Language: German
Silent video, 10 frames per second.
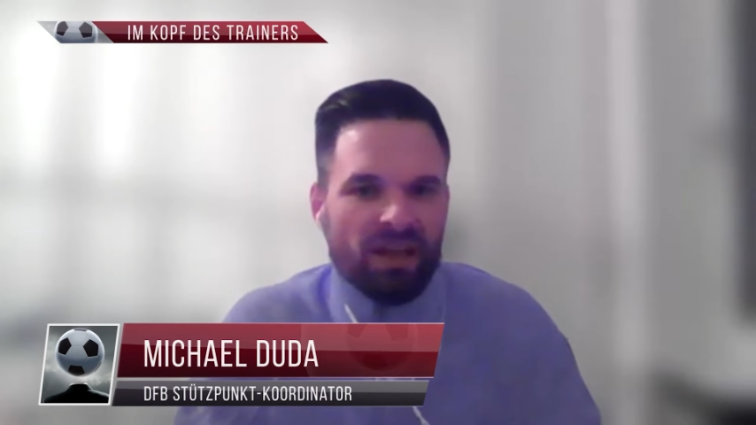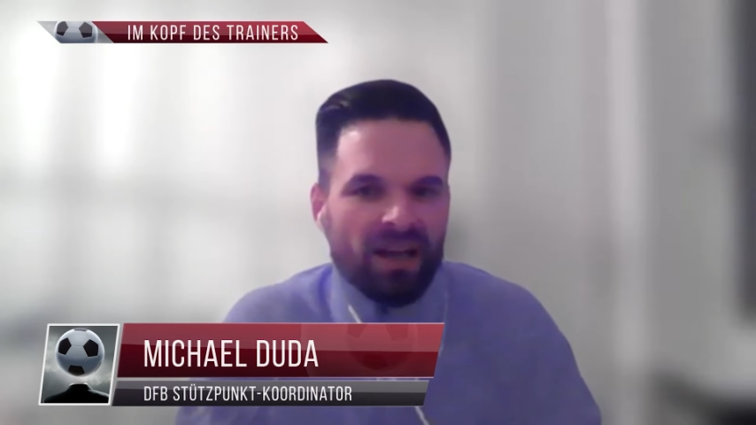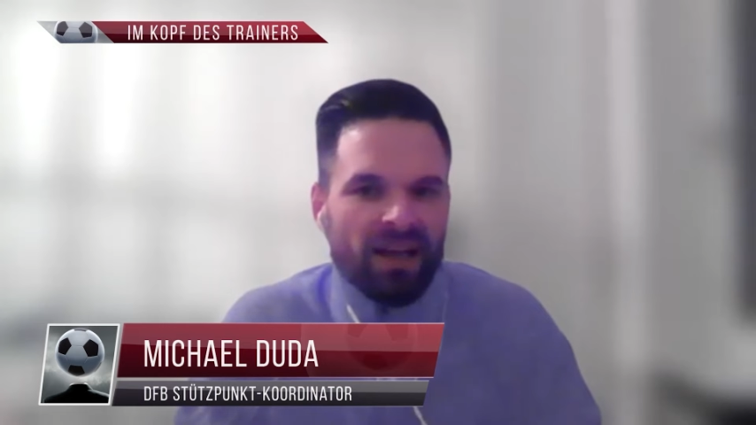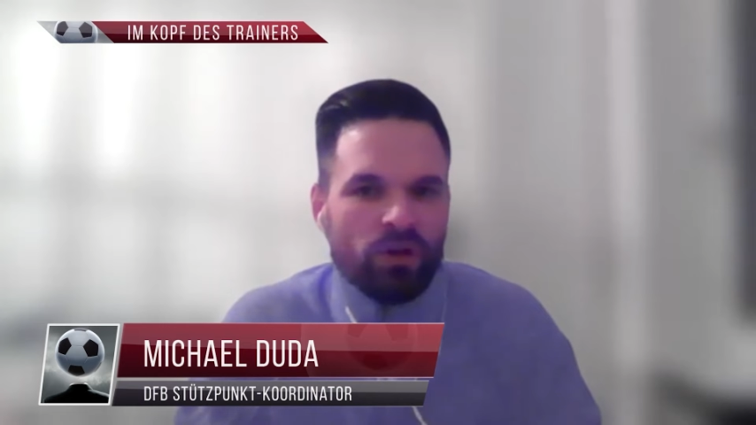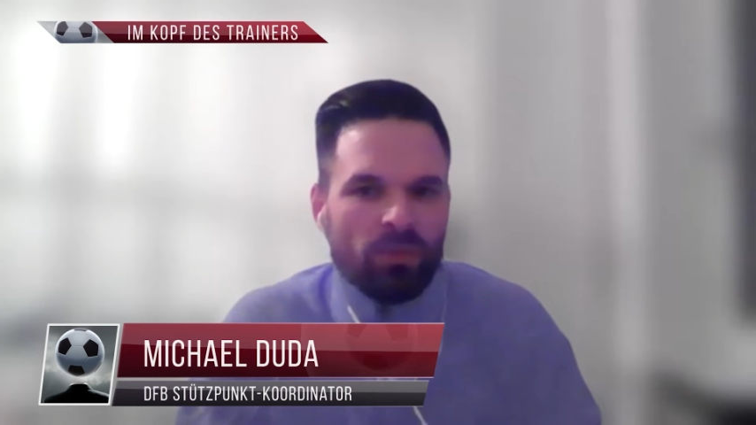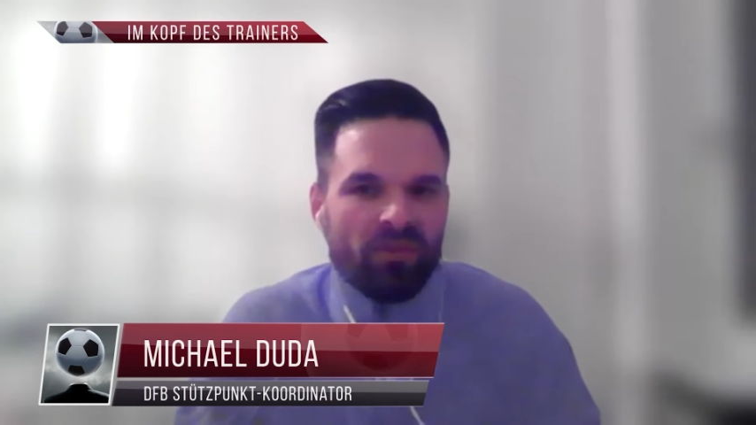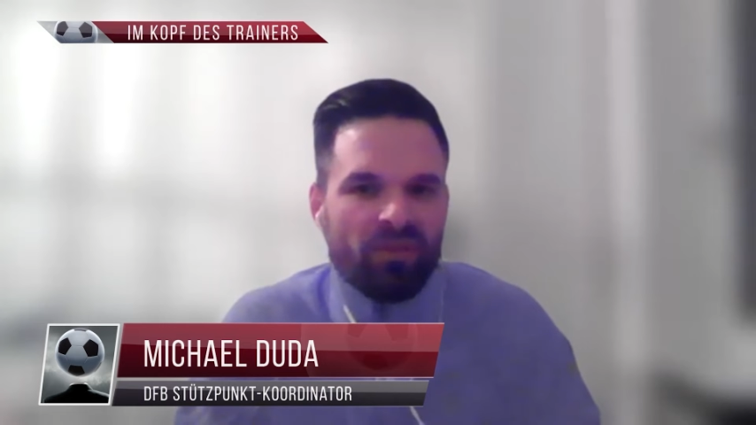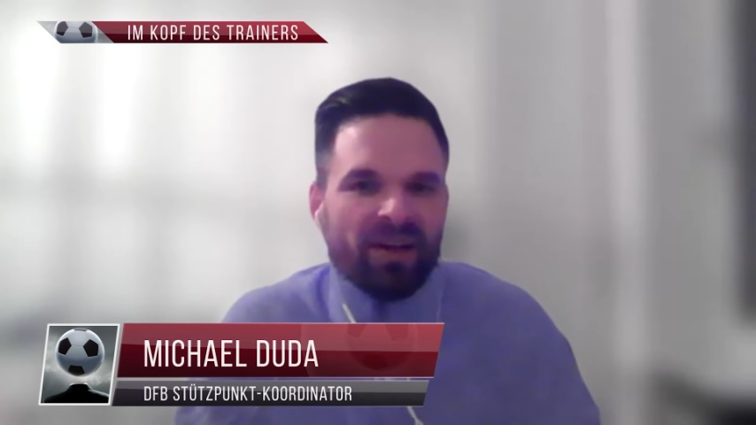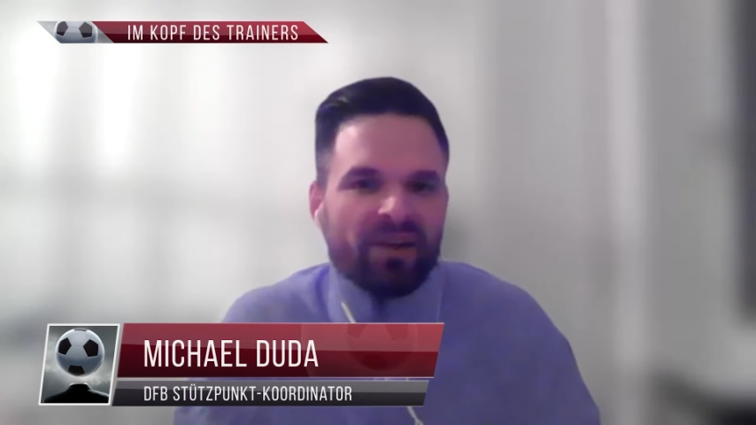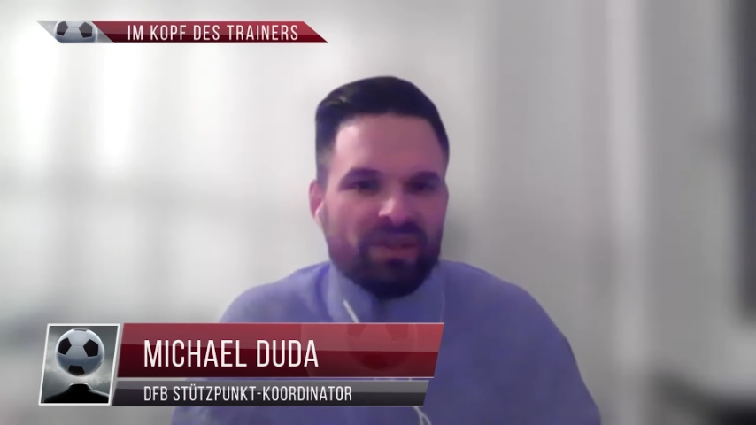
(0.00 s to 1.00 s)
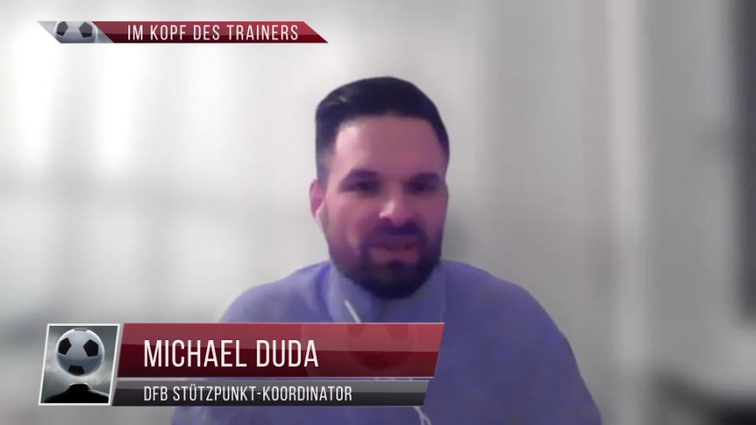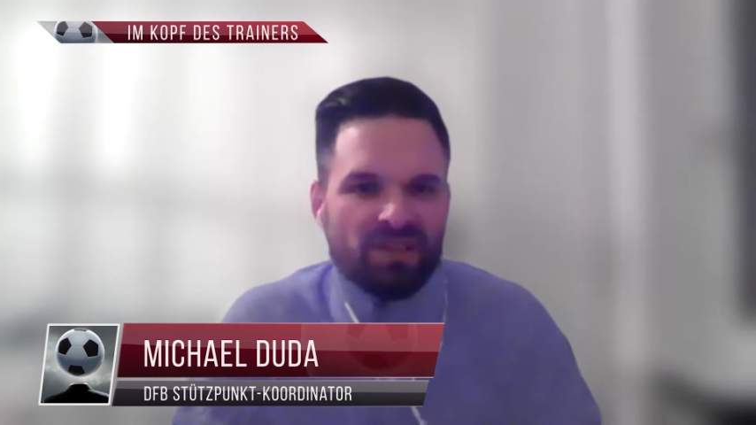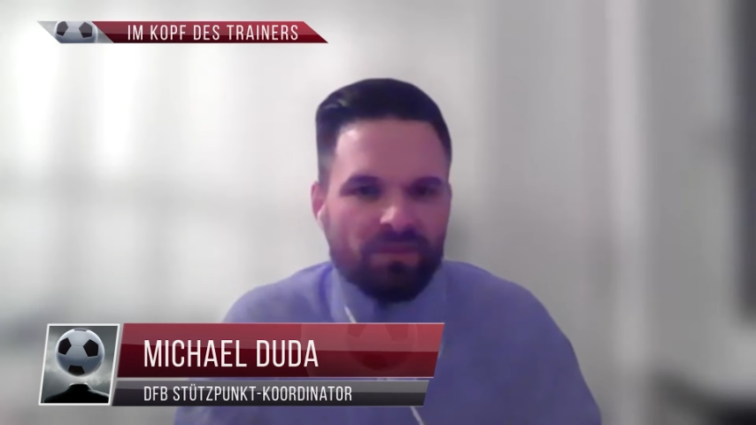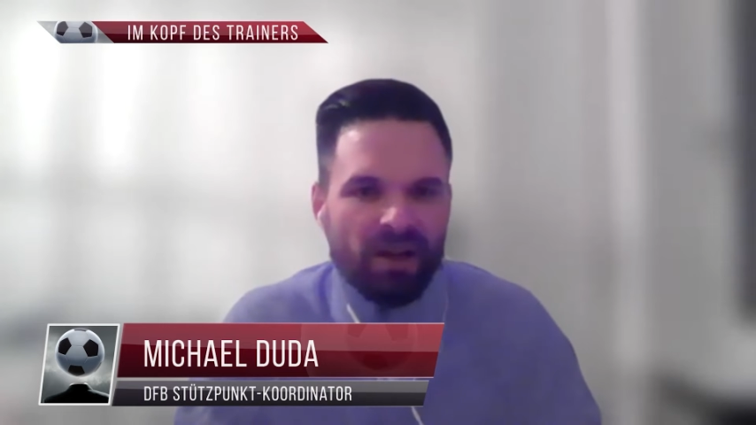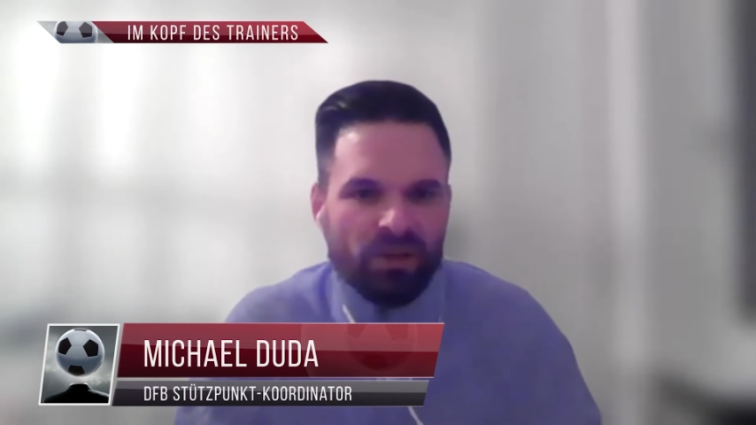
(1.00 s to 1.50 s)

und allein über Fachwissen.